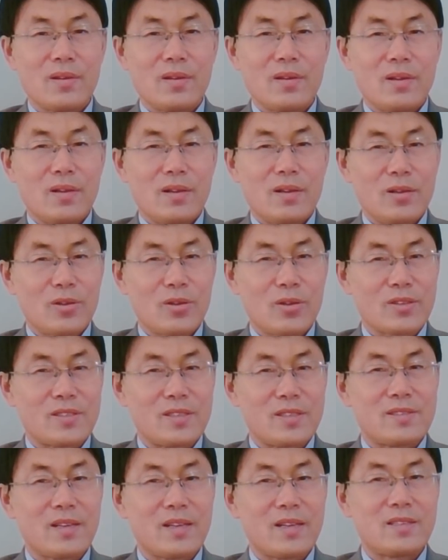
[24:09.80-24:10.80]
刘少奇
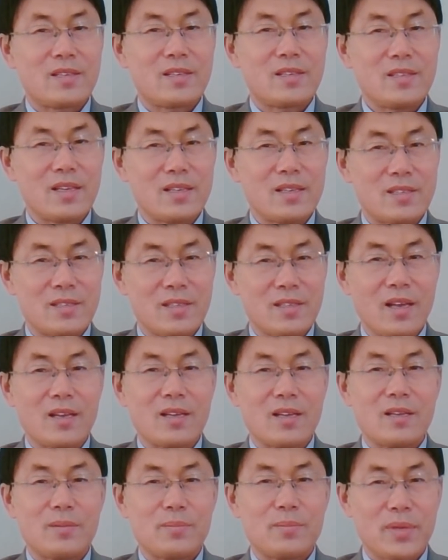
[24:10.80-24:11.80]
在青年时
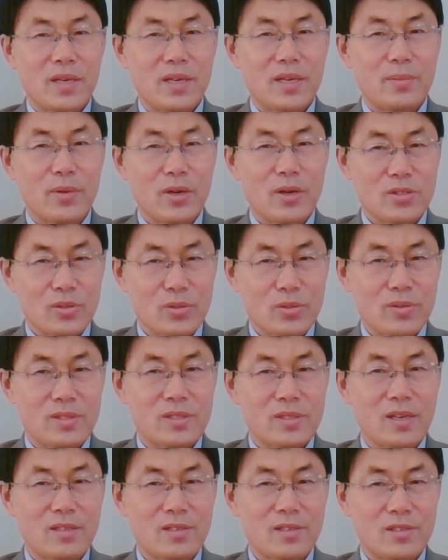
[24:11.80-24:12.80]
代便和毛泽东
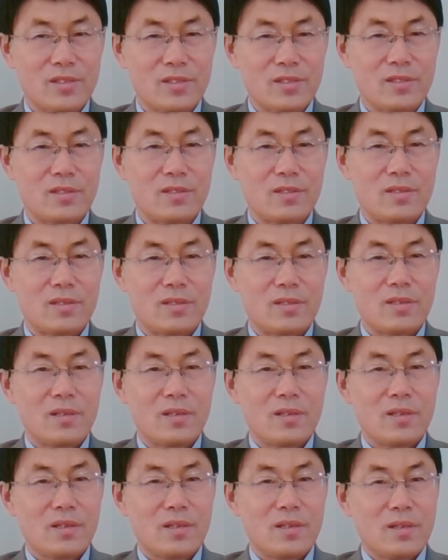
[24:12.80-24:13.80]
相识。
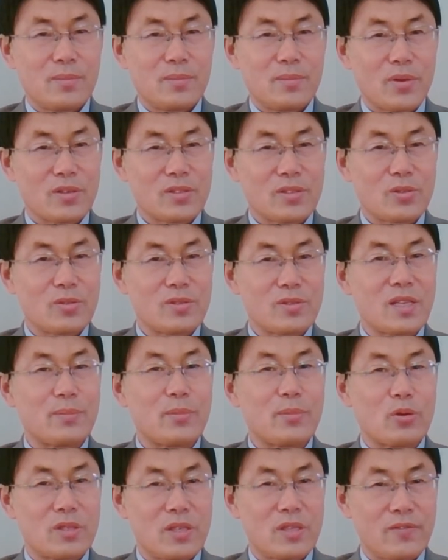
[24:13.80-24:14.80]
毛泽东在
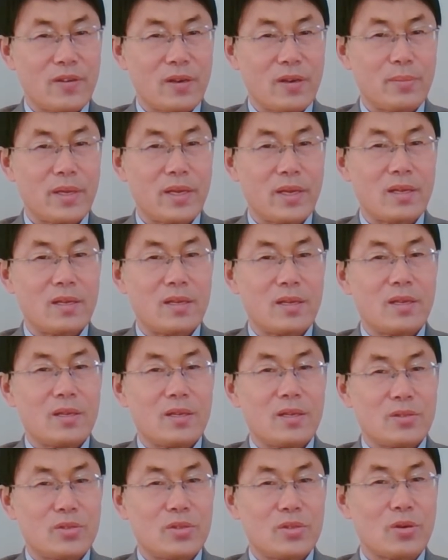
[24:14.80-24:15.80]
某些方面
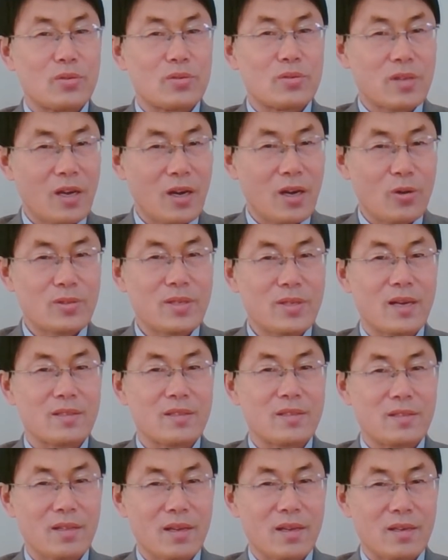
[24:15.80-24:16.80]
具有超常的
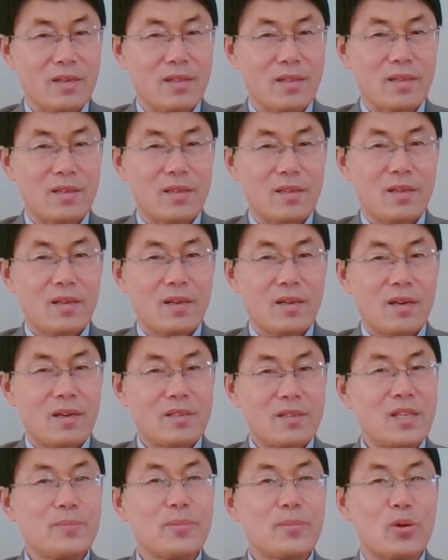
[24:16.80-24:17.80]
能力，而
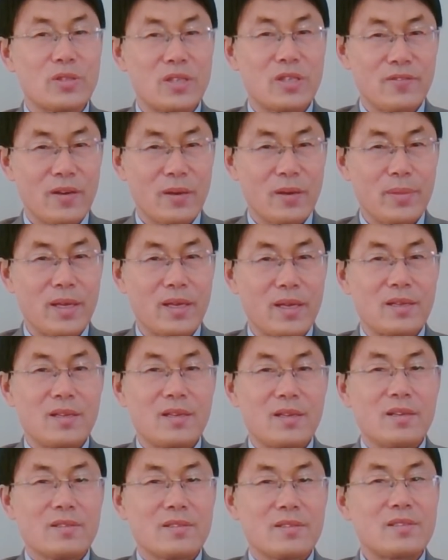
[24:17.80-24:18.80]
在某些方面
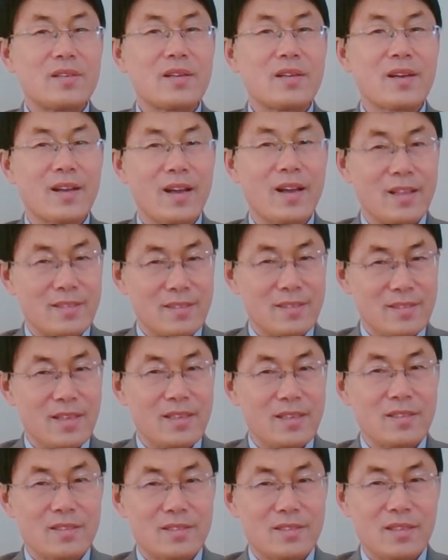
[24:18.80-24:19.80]
则是罕见
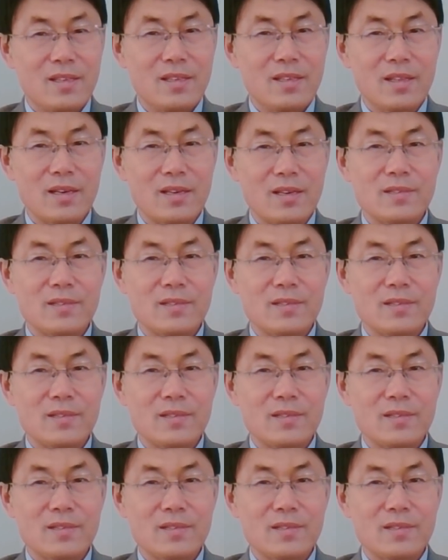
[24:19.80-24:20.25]
的低能。